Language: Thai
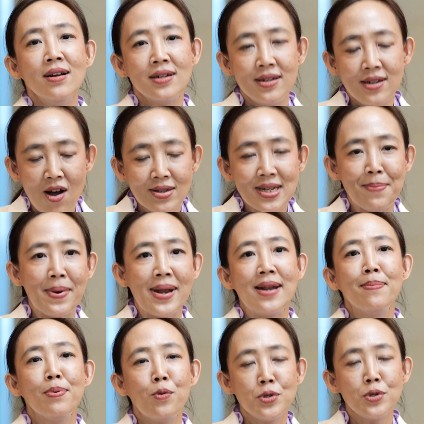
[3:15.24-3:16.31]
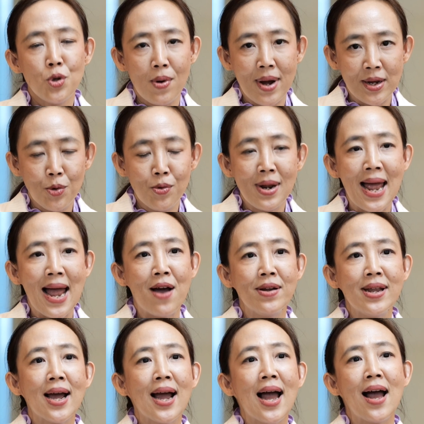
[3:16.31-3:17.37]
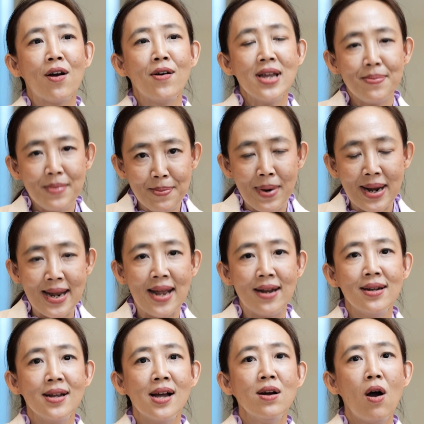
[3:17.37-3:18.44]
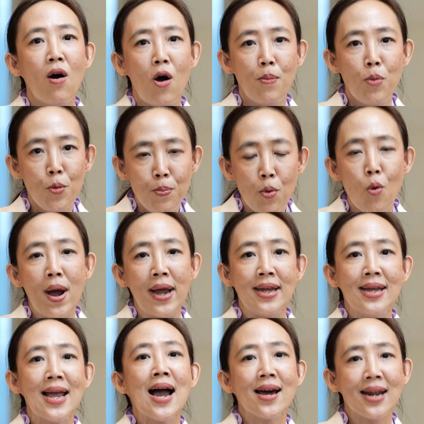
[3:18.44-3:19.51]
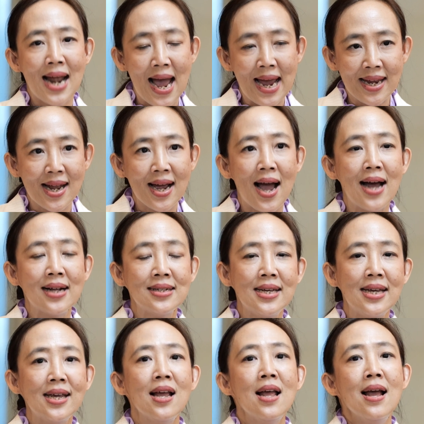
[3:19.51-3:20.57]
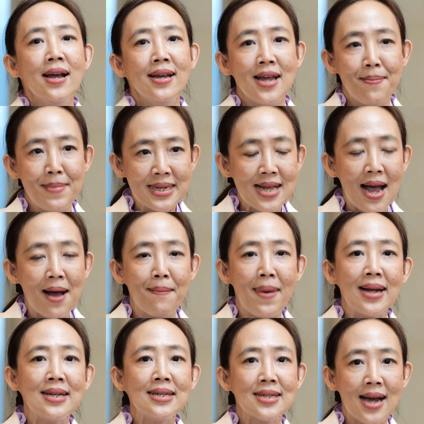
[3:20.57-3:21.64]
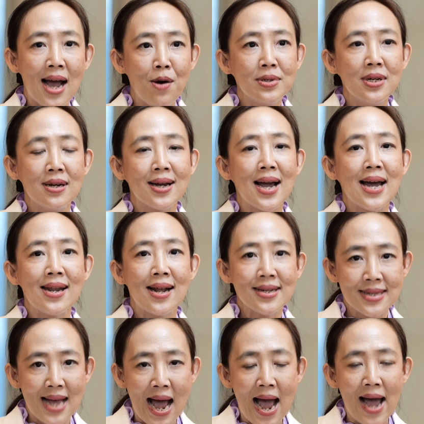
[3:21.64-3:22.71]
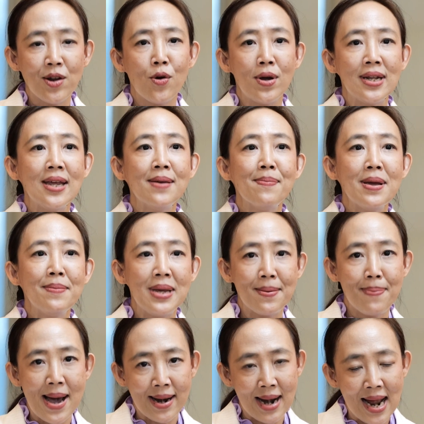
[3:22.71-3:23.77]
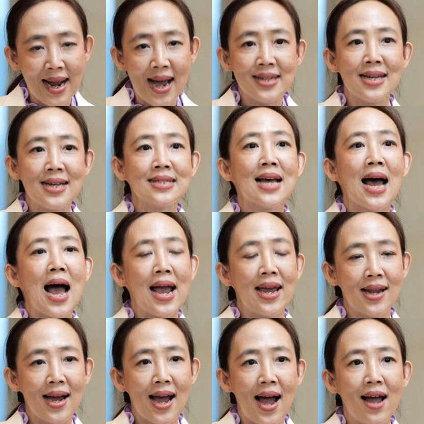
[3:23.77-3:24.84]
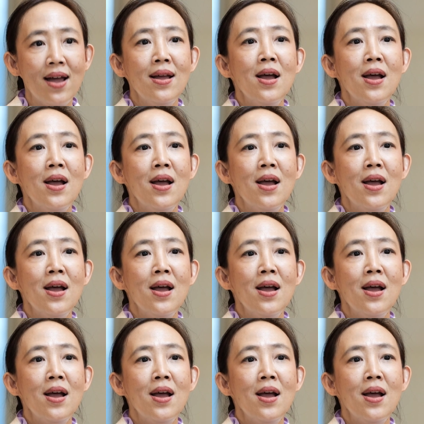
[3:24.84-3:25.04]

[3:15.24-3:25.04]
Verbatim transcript: คือนอกจากประเด็นผู้สูงอายุแล้วเนี่ยค่ะก็ยังมีประเด็นเรื่องของผู้ป่วยยากไร้นะคะที่ยังไม่สามารถที่จะเข้าถึงการรักษาโดยที่ไม่มีภาระค่าใช้จ่ายนะคะ